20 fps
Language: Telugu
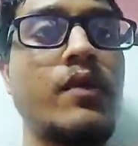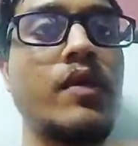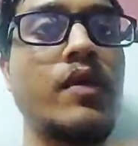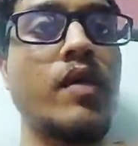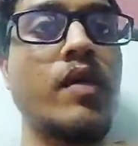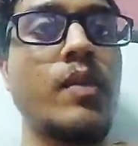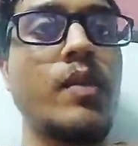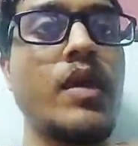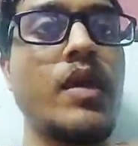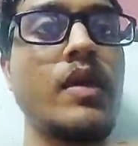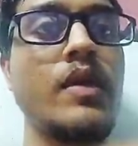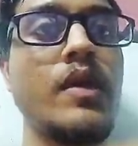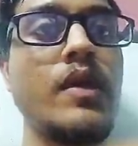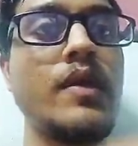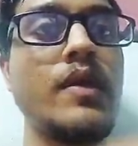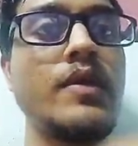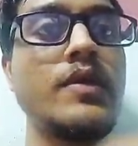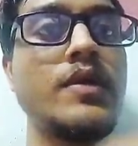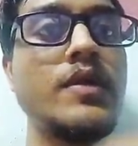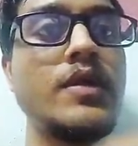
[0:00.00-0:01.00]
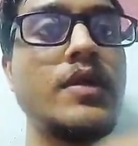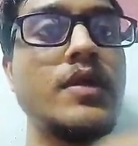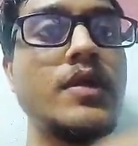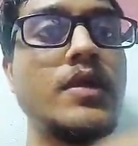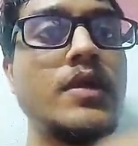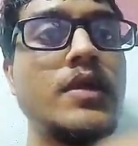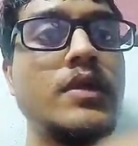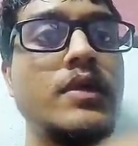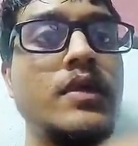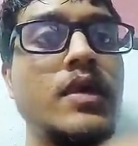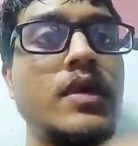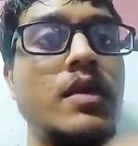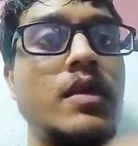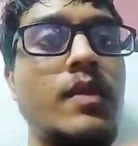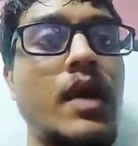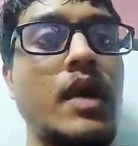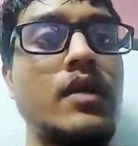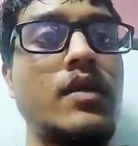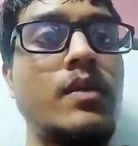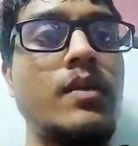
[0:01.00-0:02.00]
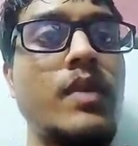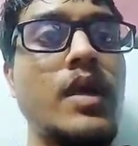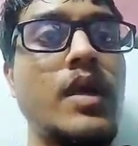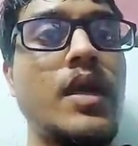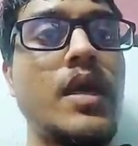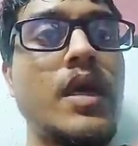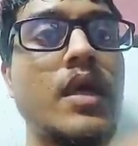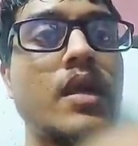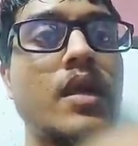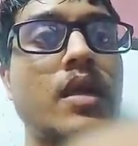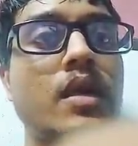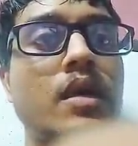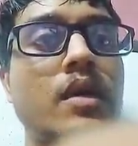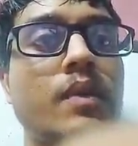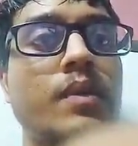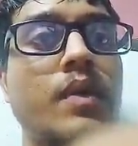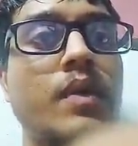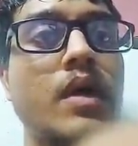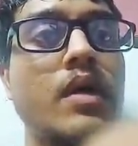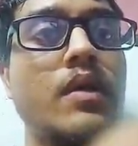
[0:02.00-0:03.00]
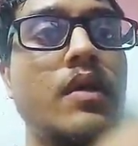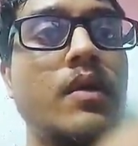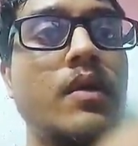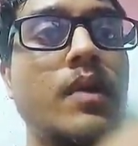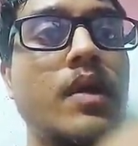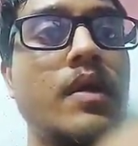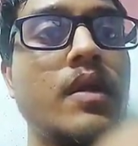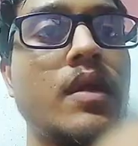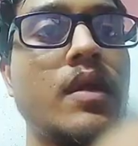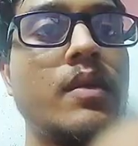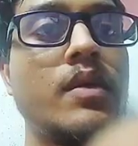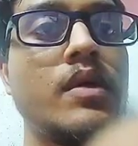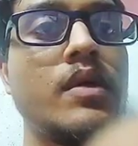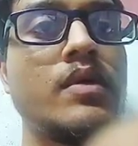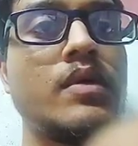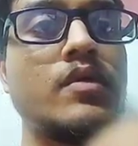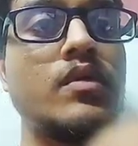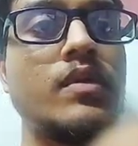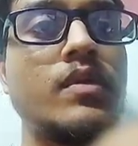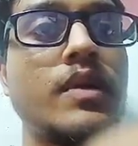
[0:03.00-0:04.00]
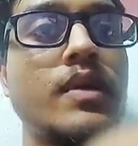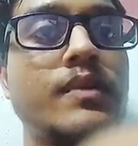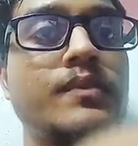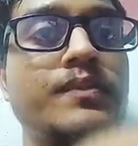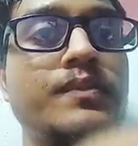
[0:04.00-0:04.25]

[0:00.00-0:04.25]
ఉండవు అనమాట ఇది మాత్రం భలే కింద కలుదిరి పడింది అనమాట ఇది సూపర్